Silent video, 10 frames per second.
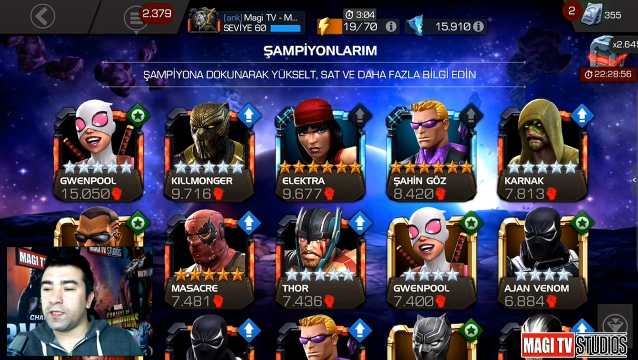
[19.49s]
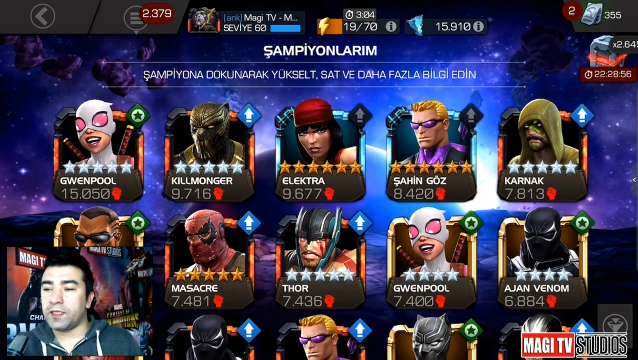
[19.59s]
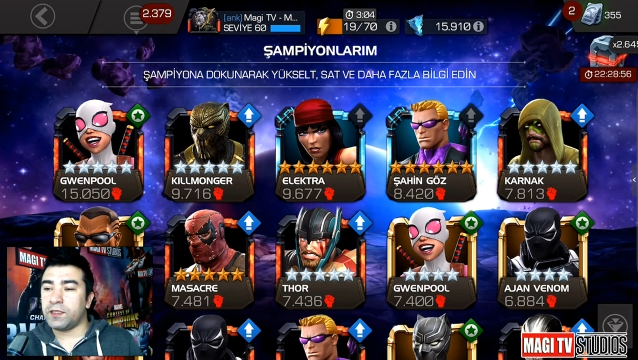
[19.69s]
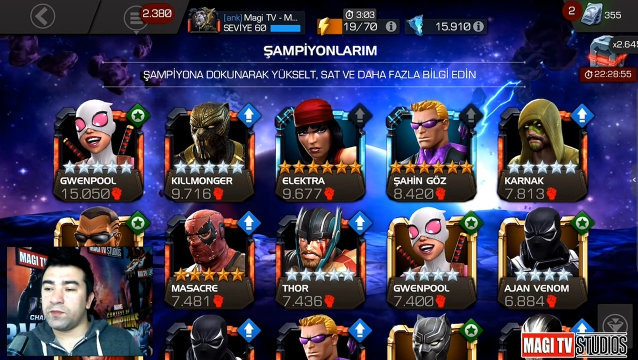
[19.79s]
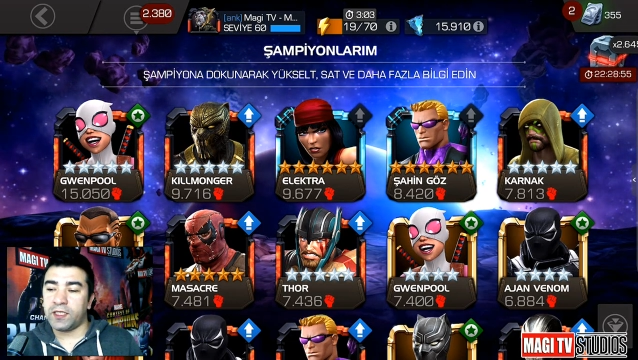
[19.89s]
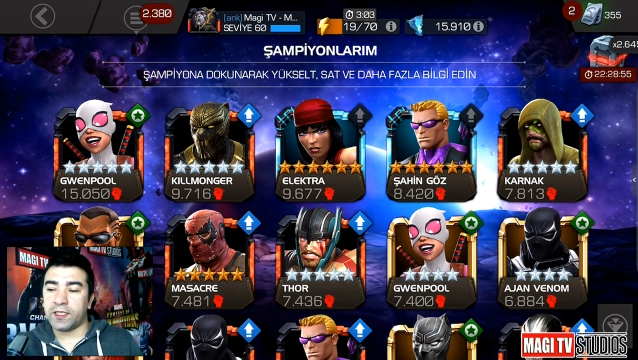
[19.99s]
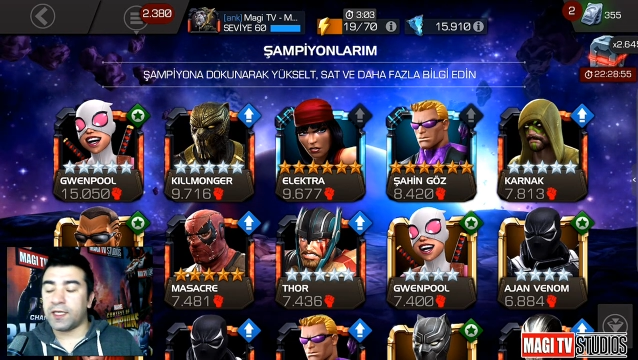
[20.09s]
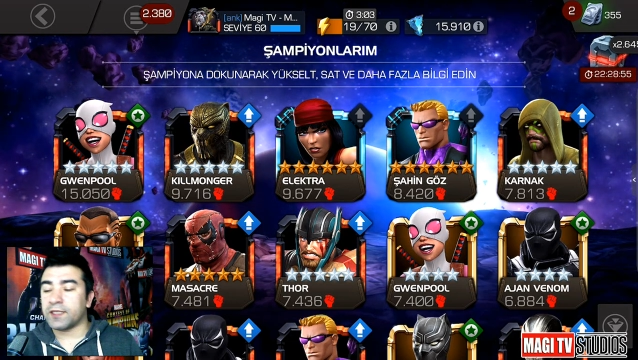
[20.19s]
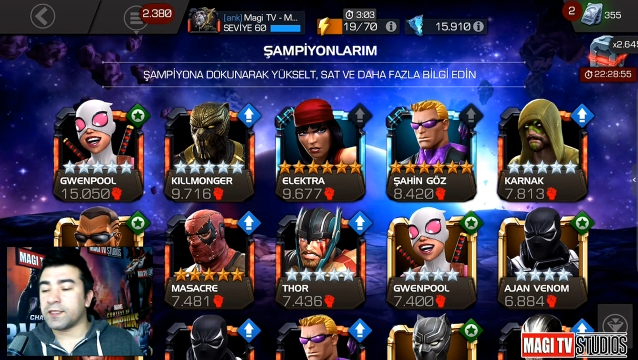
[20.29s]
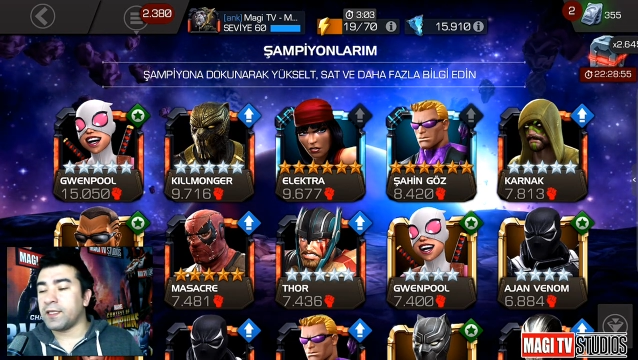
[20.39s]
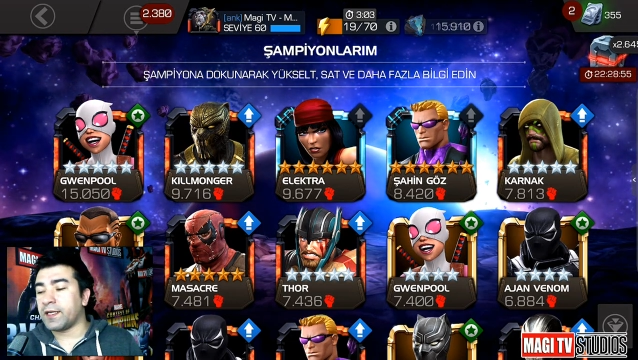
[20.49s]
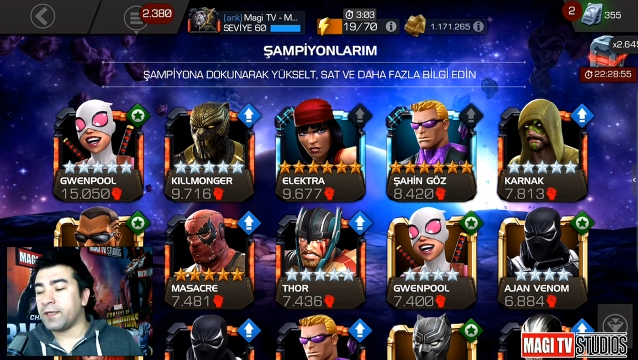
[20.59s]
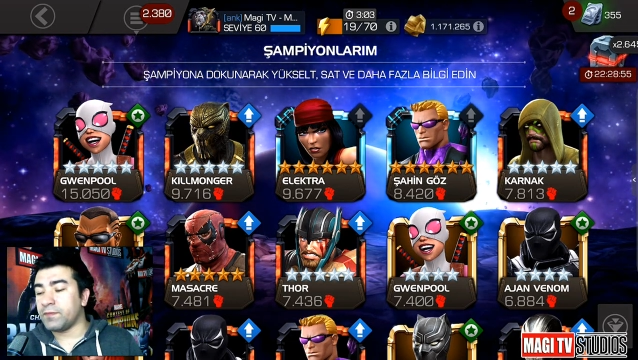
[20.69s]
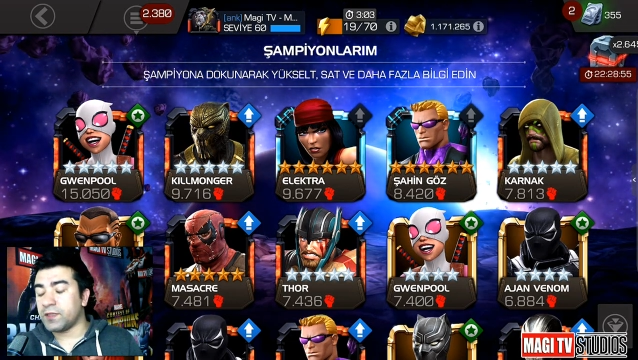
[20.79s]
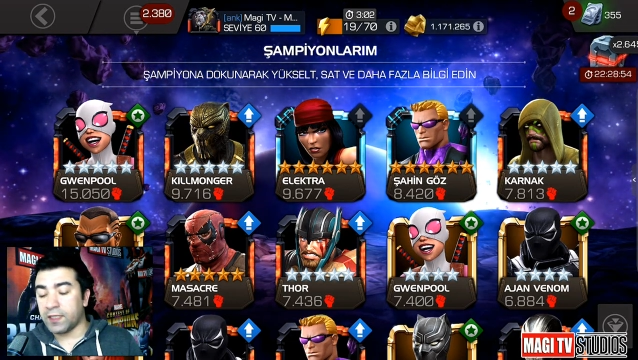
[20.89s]
edemeyeceği
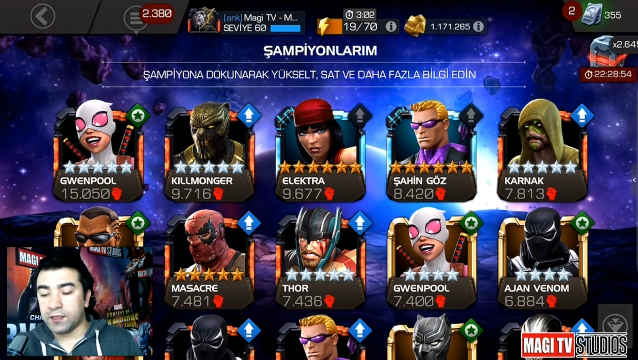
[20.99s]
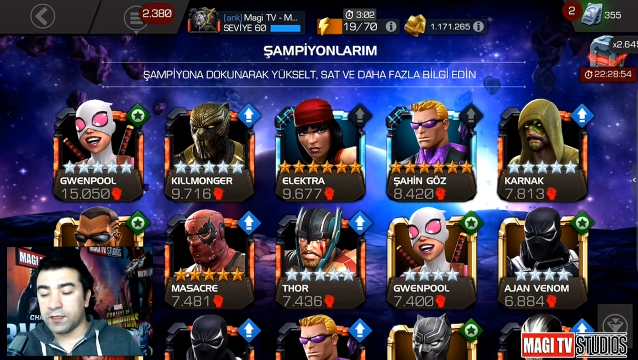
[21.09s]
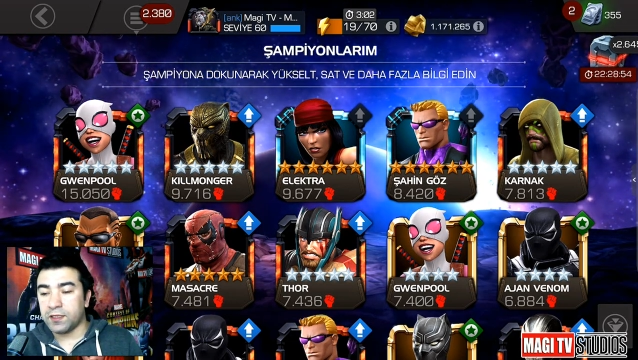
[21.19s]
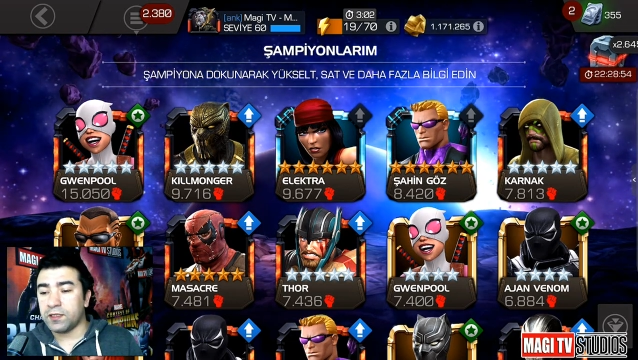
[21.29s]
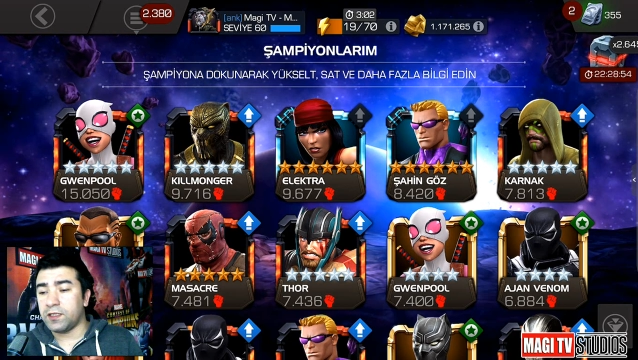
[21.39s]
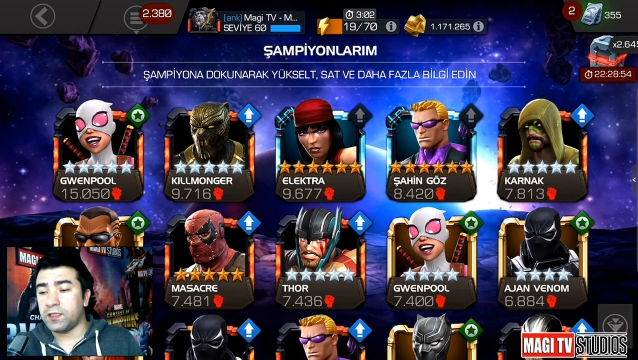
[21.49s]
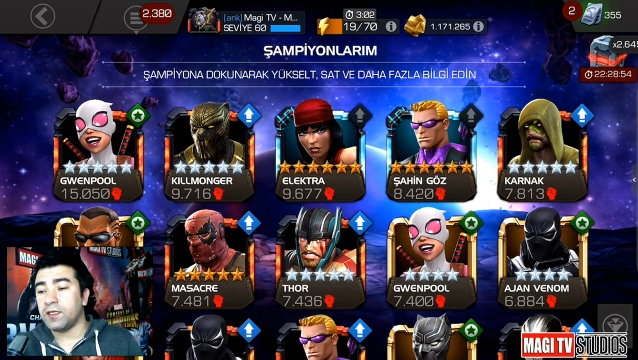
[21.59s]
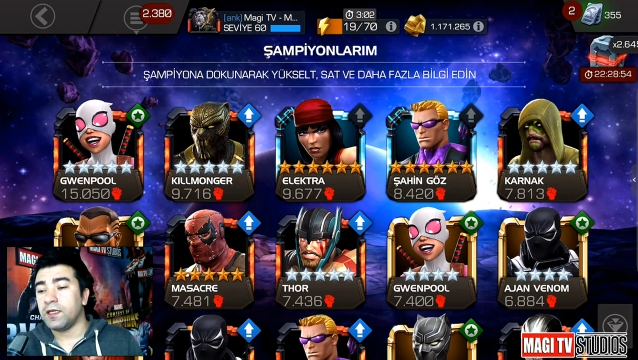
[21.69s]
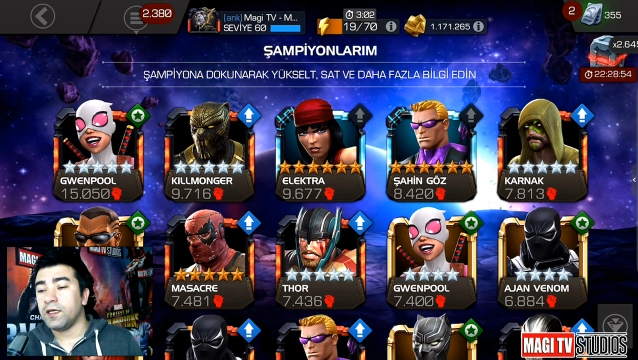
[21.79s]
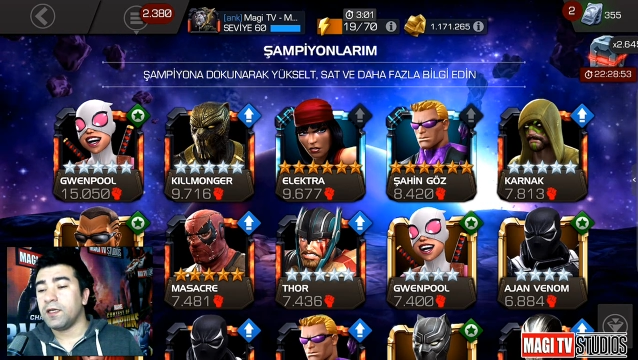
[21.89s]
karakterlerden bir tanesi ki